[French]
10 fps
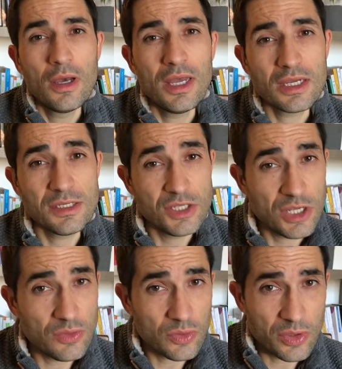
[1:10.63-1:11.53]
Exigez
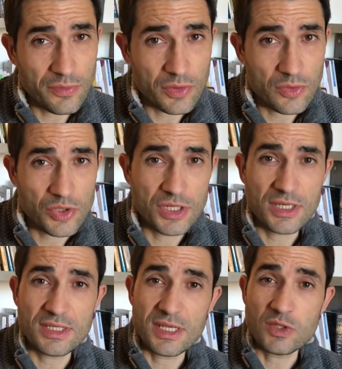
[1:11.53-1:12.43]
donc que votre chien
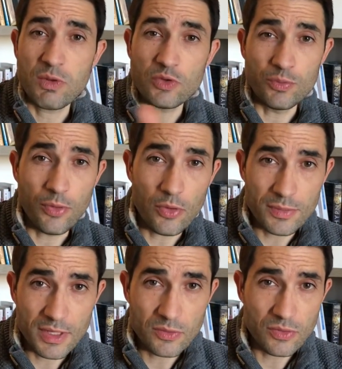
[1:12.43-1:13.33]
s'assoie du
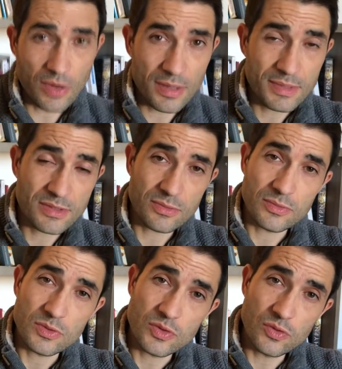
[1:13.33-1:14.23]
premier coup dans la maison,
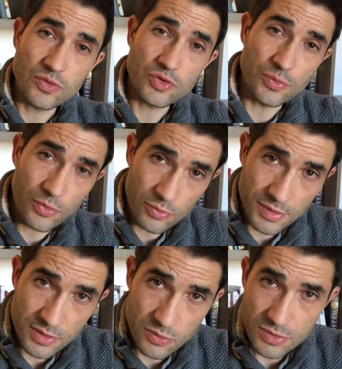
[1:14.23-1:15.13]
se couche du premier
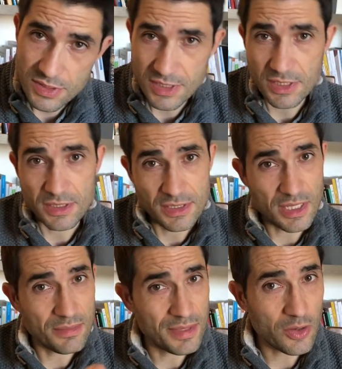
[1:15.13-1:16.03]
coup aussi,
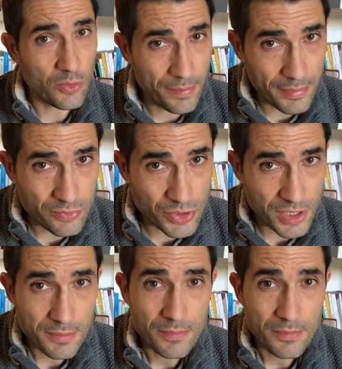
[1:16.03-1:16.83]
tienne bien le pas bouger.